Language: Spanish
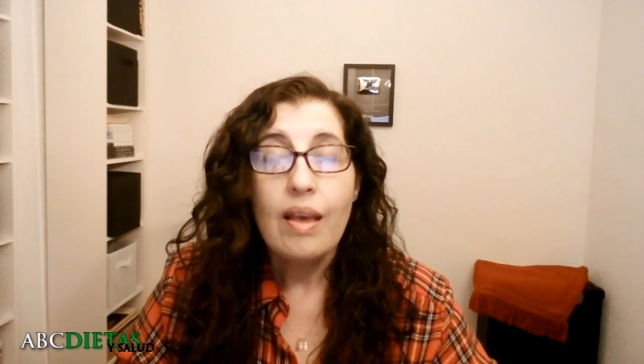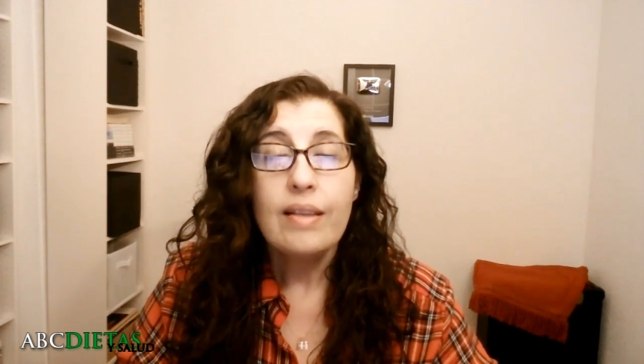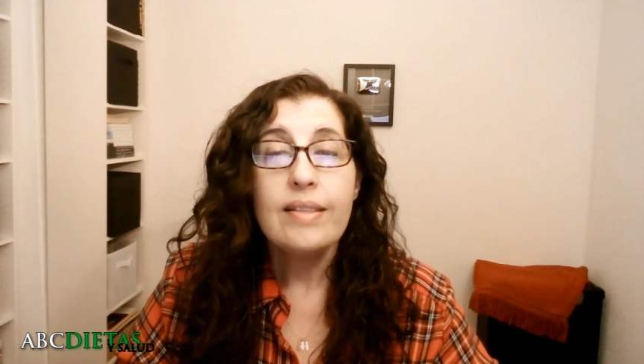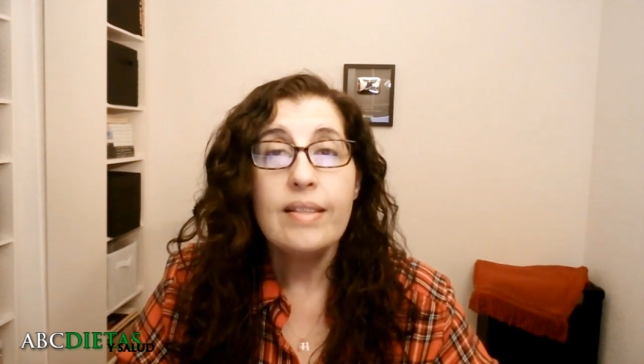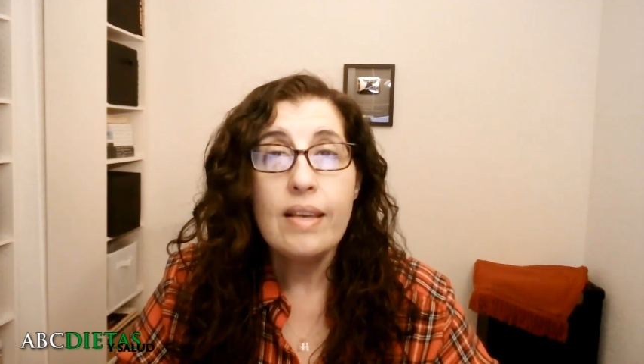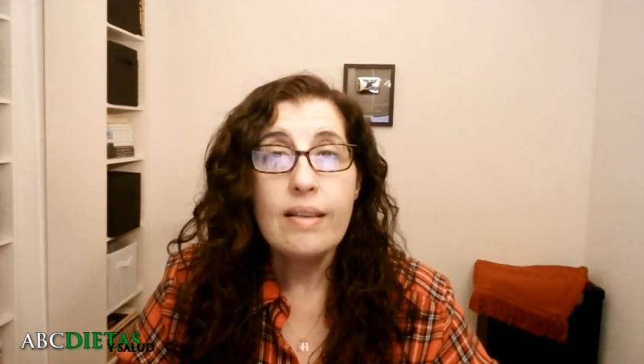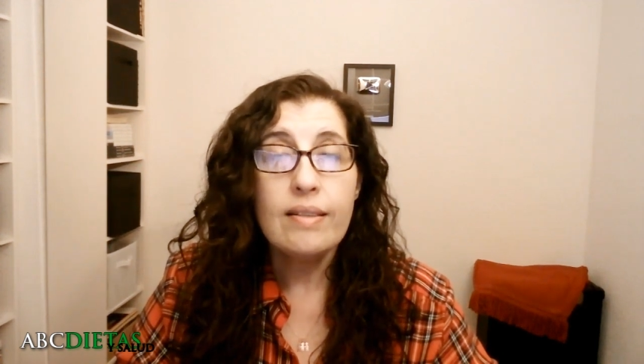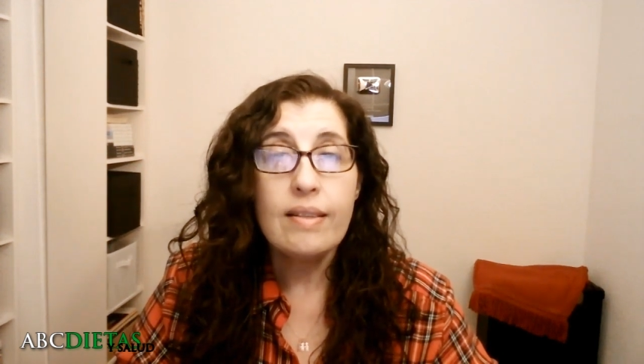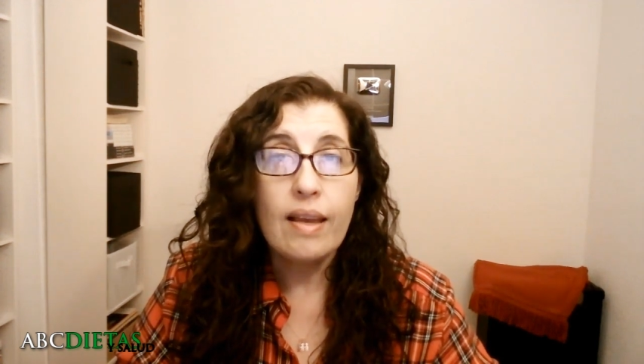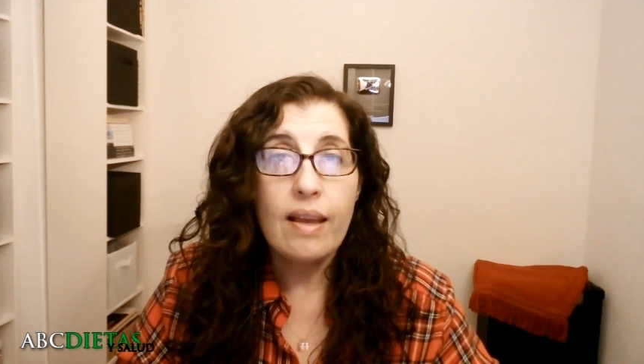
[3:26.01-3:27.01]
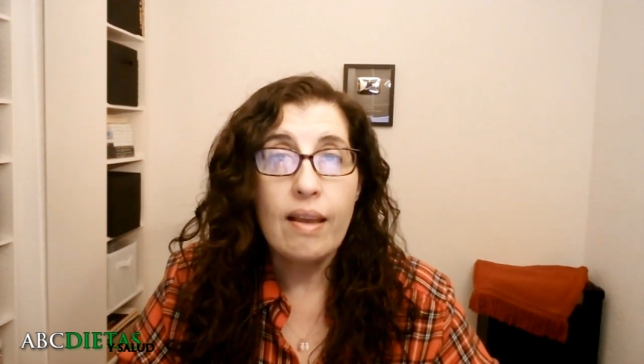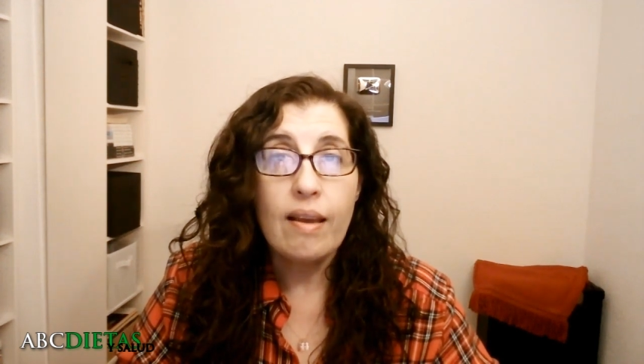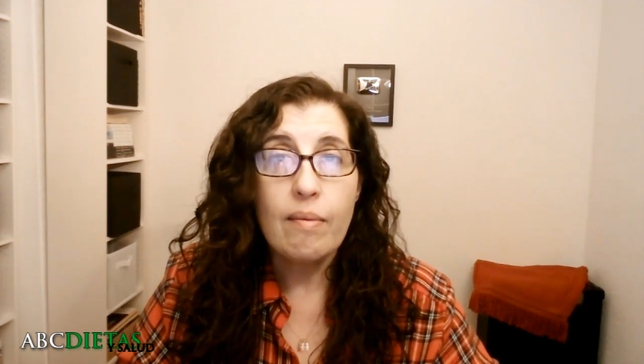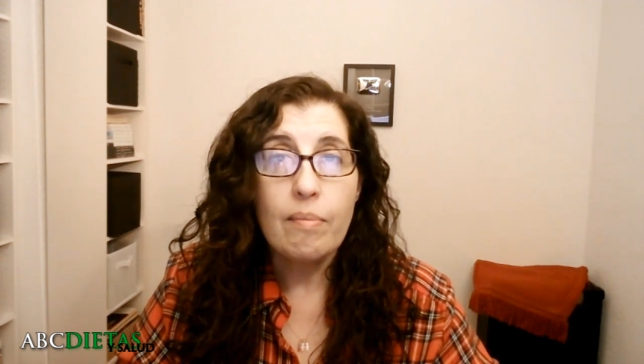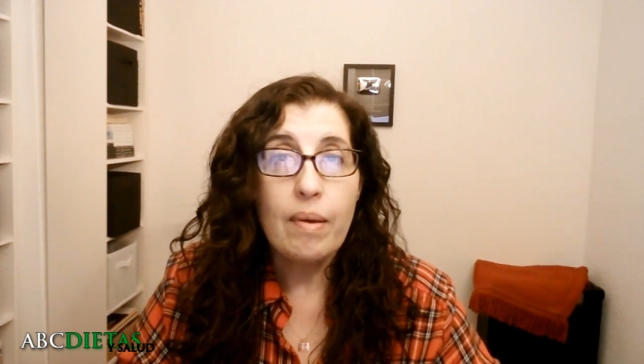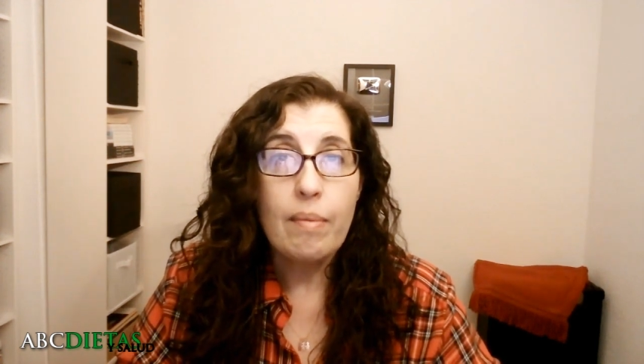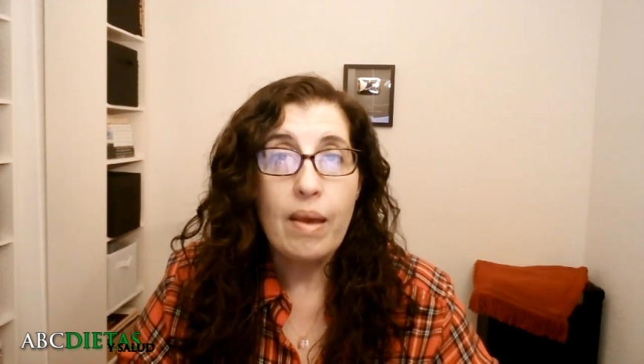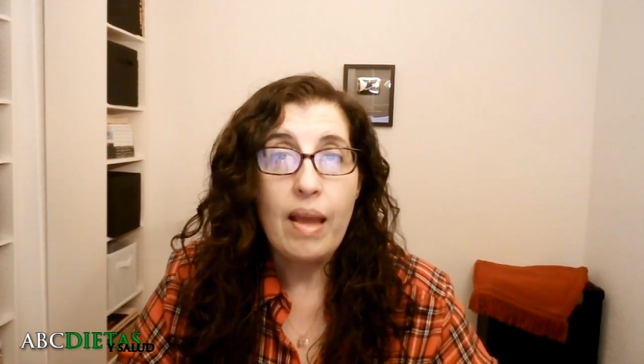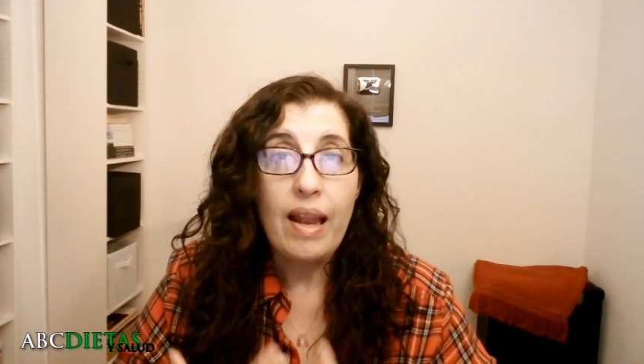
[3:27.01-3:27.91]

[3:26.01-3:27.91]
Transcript: Sí eh, me, me,